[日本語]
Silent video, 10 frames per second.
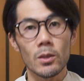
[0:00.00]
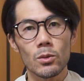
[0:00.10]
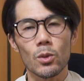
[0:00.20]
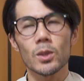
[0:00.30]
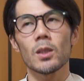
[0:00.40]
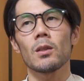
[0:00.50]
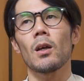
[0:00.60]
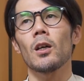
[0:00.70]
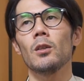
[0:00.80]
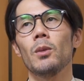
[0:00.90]
その腰が
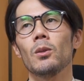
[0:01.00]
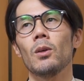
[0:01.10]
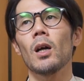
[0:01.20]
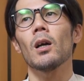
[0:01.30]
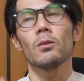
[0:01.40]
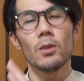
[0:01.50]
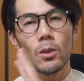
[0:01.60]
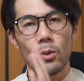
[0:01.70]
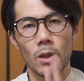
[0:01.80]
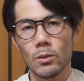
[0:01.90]
高い目の明るい
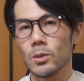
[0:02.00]
表現